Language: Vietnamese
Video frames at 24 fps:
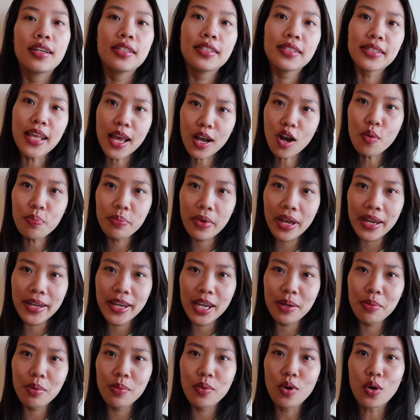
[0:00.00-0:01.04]
sáng hôm nay
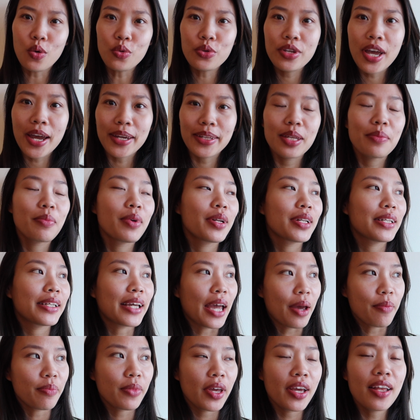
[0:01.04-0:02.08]
khi mà mình ngủ dậy thì mình
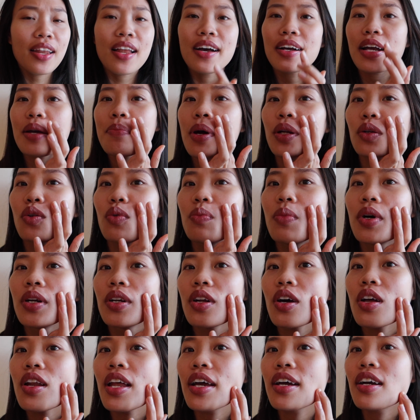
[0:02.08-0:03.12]
cảm thấy là cái mặt của mình
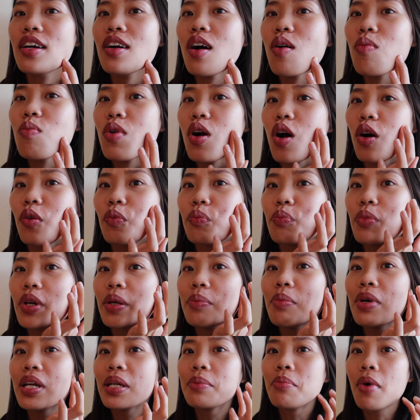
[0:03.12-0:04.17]
nó lại không còn bị
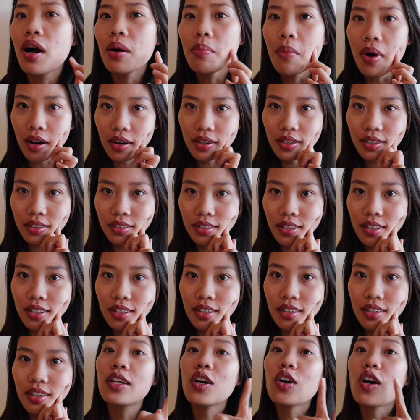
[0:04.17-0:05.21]
bị bỡ bỡ nữa
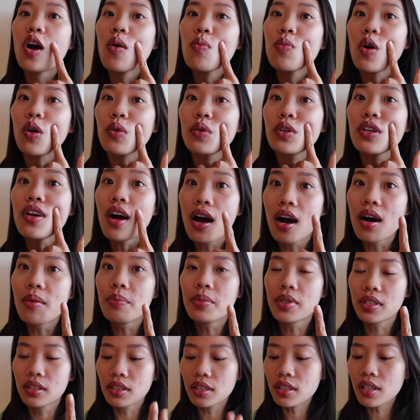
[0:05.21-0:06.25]
nó không còn gờm
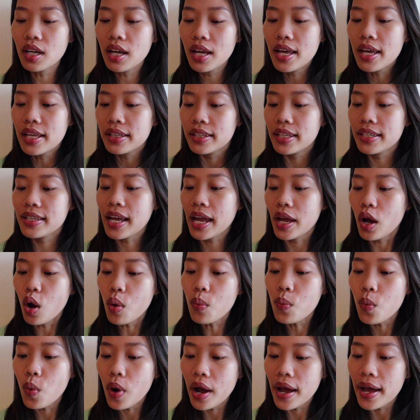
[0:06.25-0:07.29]
nữa thì ngày
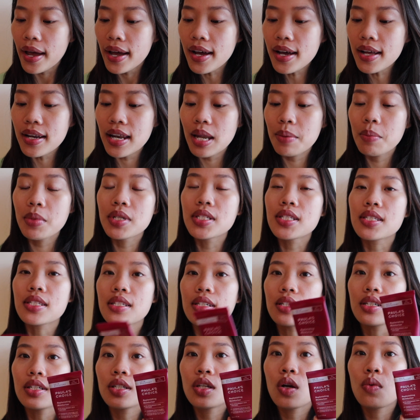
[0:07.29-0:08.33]
hôm qua á, là mình
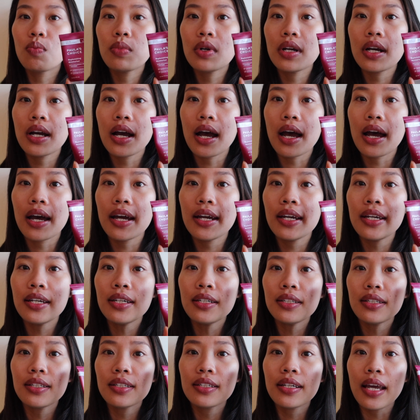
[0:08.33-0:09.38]
sử dụng cái
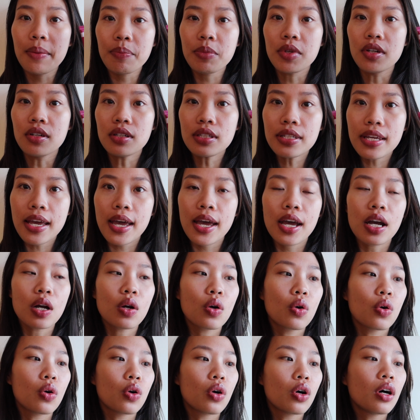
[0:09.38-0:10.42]
kem dưỡng da
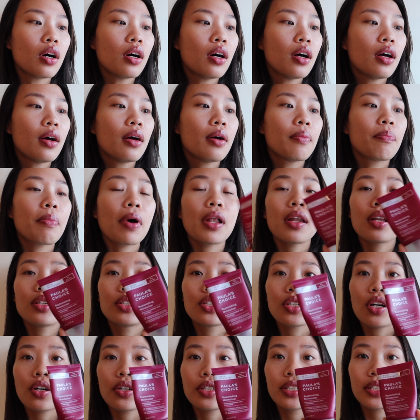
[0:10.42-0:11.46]
của
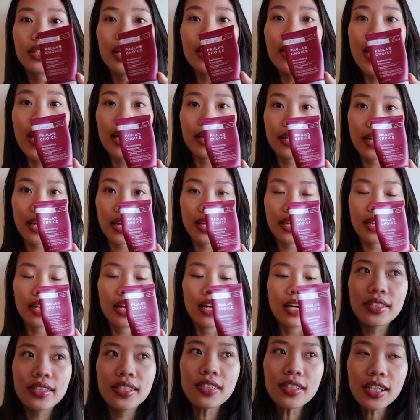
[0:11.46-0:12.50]
Polachoice cái dạng này
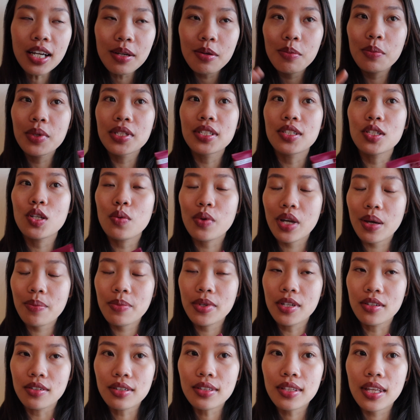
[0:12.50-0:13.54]
Trước khi mà mình sử dụng kem
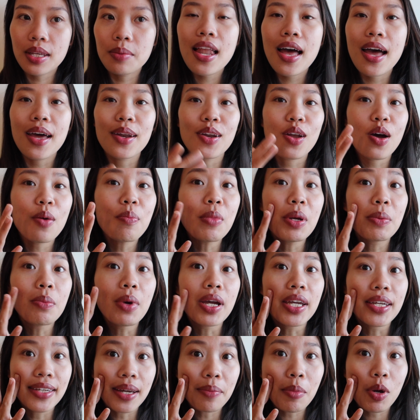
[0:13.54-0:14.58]
dưỡng thì là nó bì
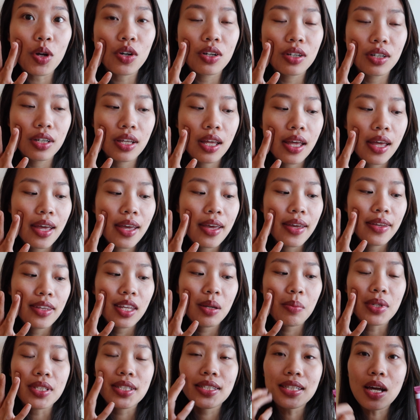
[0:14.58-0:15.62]
bì nha mọi người
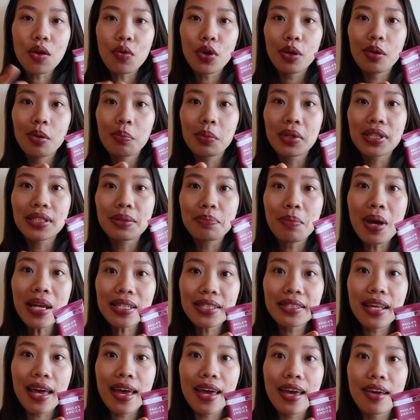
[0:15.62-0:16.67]
Nhưng mà sau khi mà mình
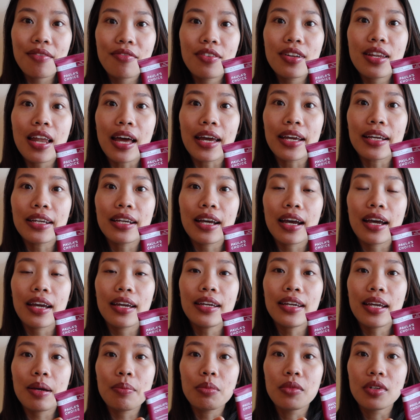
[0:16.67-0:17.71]
massage với lại cái
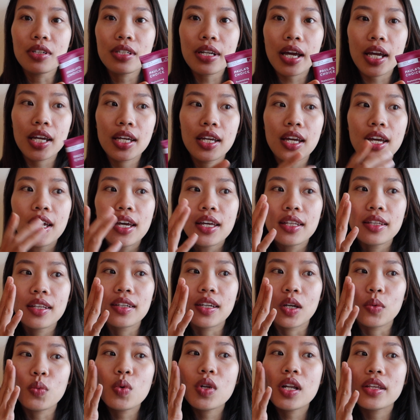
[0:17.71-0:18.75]
kem dưỡng này Thì
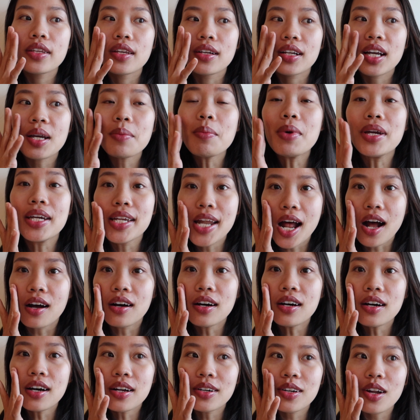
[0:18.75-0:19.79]
kiểu như là những cái bì
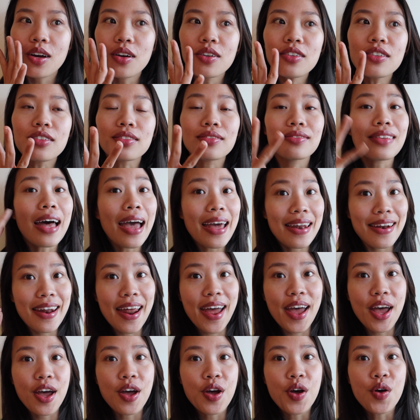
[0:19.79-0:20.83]
đó nó được tan
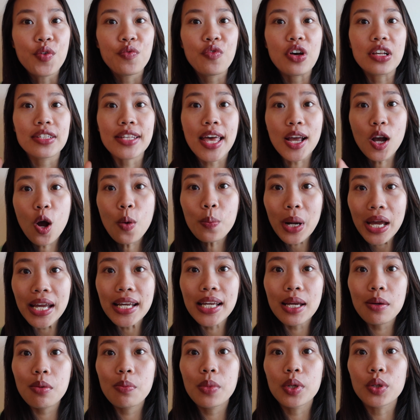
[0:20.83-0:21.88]
ra và sáng hôm nay
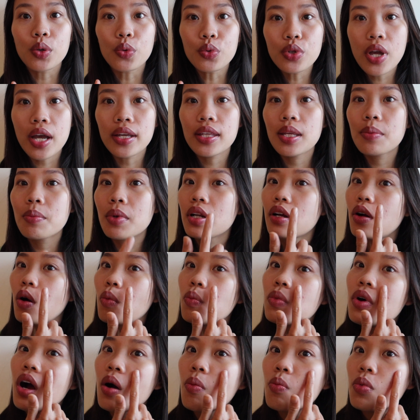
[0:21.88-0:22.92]
khi mà mình ngủ dậy thì mình
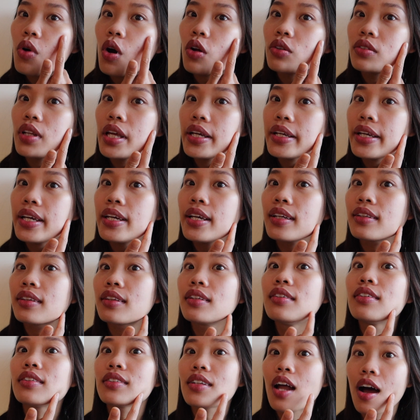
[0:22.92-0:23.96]
cũng không còn thấy cái hiện
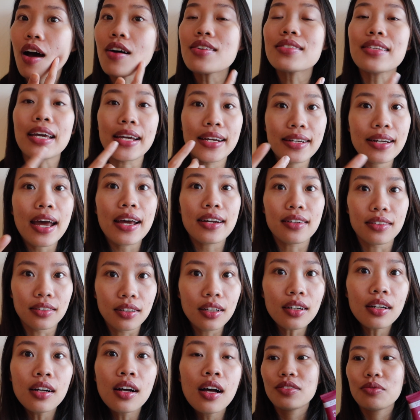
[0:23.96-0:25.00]
tượng đó xảy ra
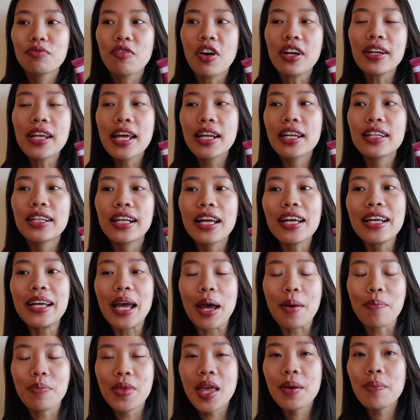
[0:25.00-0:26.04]
nữa vậy nên cái
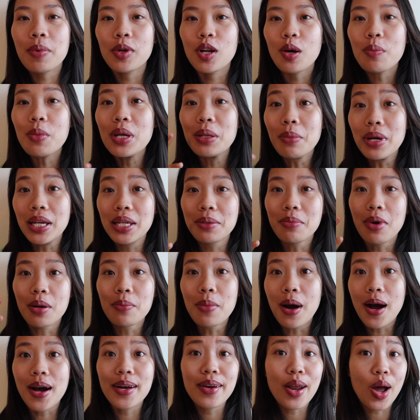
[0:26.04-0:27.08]
cảm giác mà nó bì bì bở
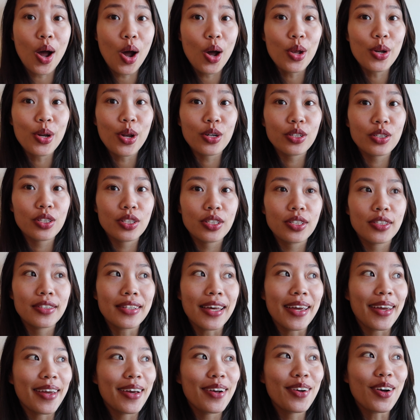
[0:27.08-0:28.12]
bở đó nó
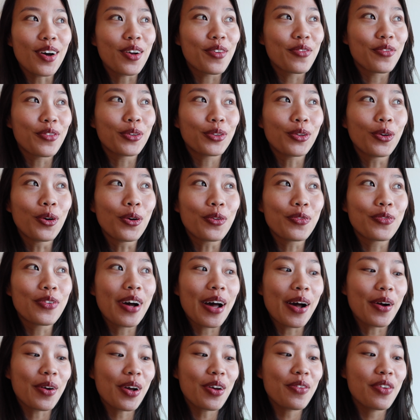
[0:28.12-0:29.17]
sẽ còn phụ thuộc
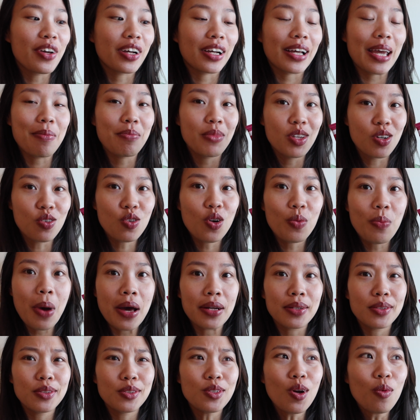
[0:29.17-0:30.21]
vào cái việc kem dưỡng của bạn
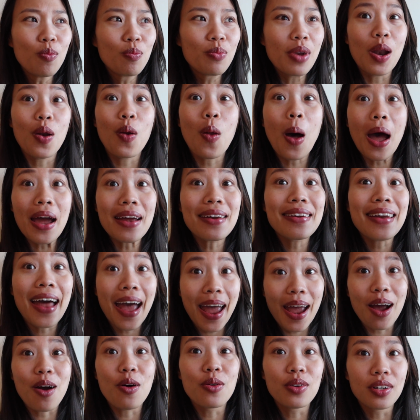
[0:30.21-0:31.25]
dùng là loại
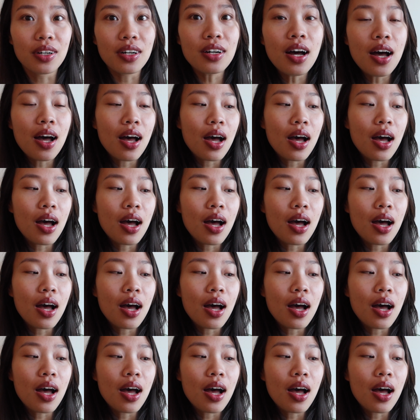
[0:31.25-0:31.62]
nào nữa